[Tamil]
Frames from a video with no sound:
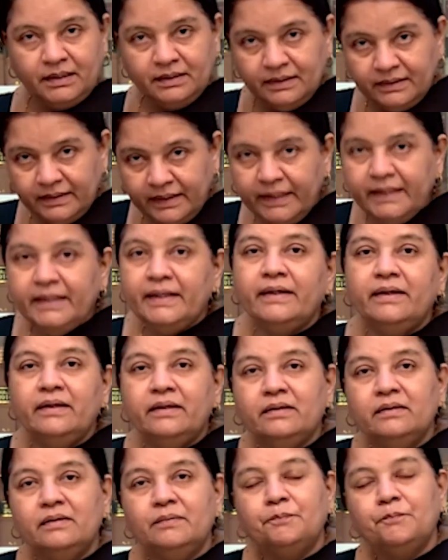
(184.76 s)
வந்ததே
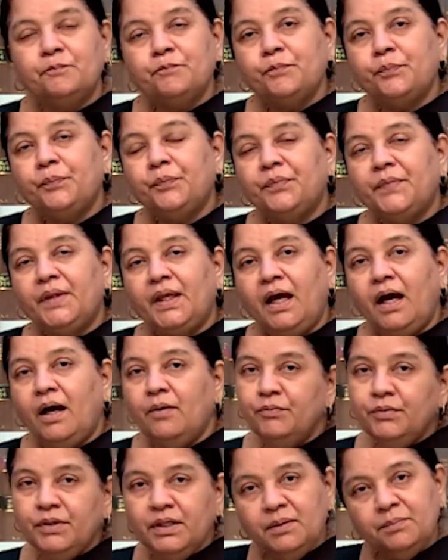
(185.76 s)
கிடையாது
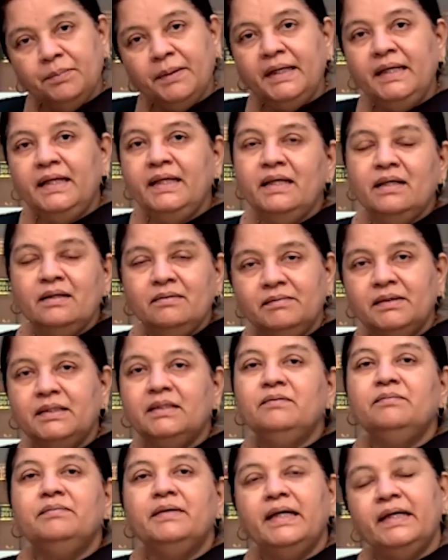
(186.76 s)
அவங்க பட்டியல்
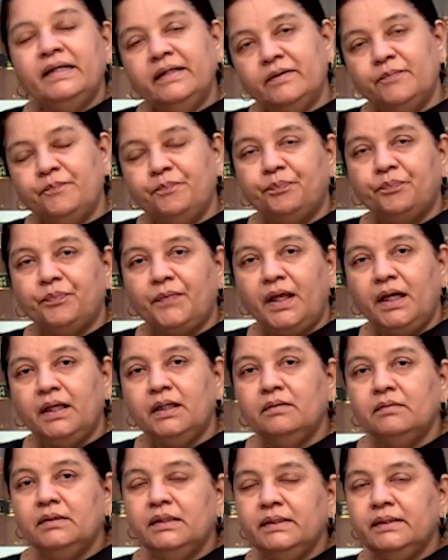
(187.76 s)
வந்து வேறு
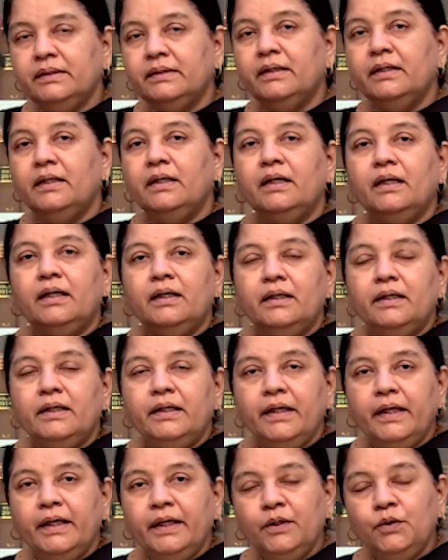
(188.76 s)
அதாவது
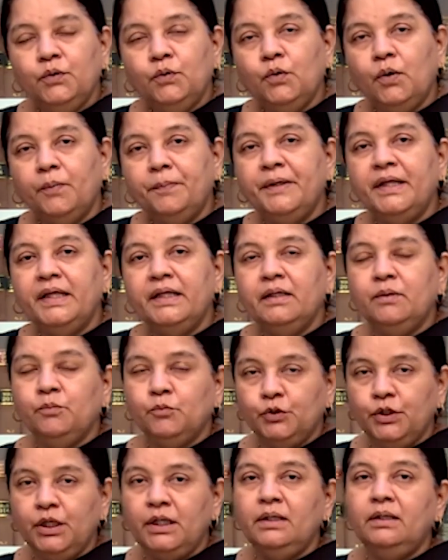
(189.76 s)
நேரு அப்படின்னு
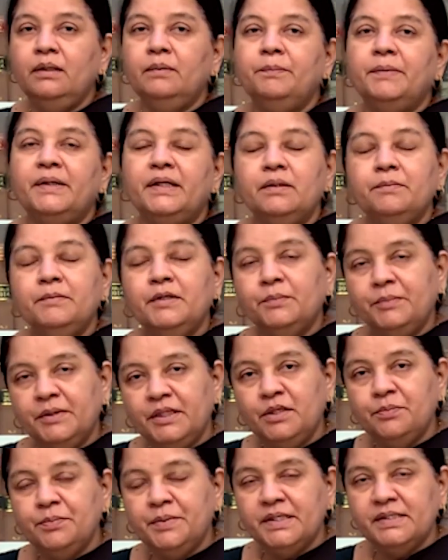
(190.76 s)
முதல் பிரதமரை
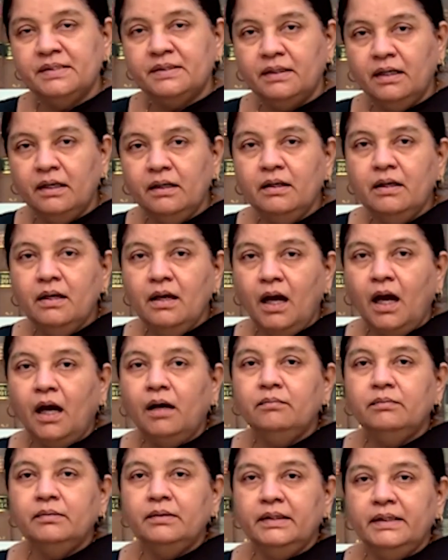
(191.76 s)
பற்றி பேசினா
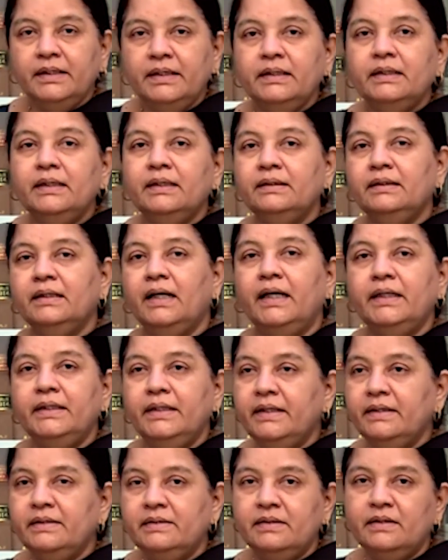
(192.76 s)
அவர் இந்த
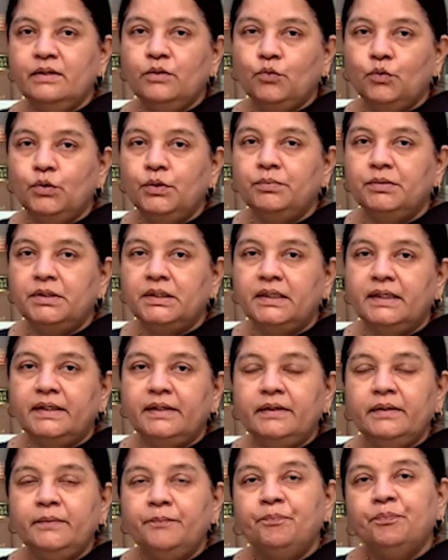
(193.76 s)
ஐஐடியை கொண்டு
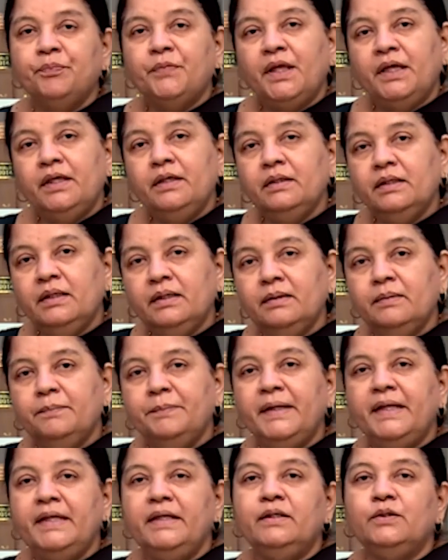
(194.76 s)
வந்தார் இந்த
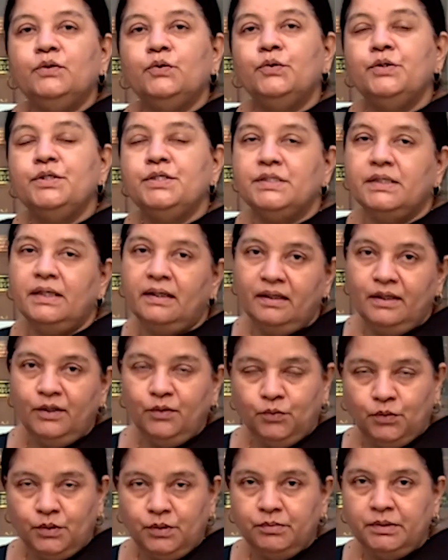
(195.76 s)
பெரிய தொழிற்சாலையை
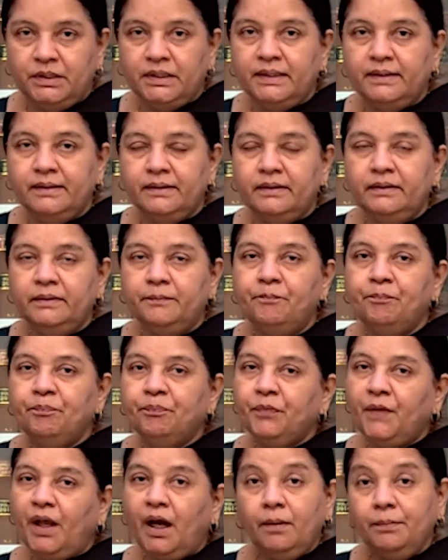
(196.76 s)
கொண்டு வந்தார்
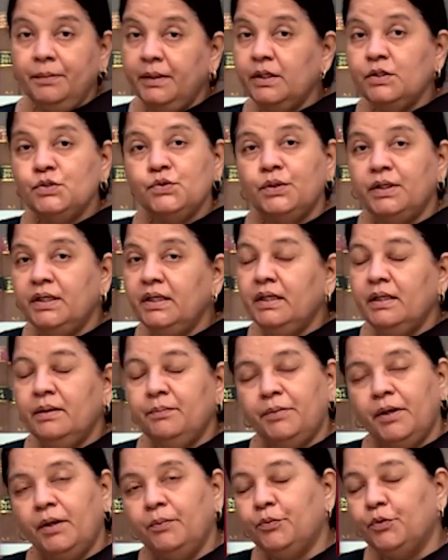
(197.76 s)
அப்படின்னு சொல்லி
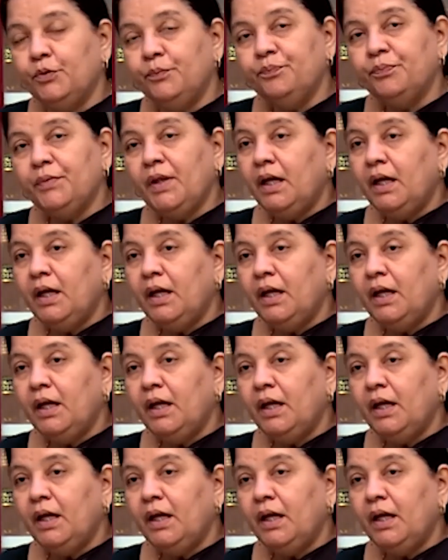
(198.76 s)
பார்ப்போம்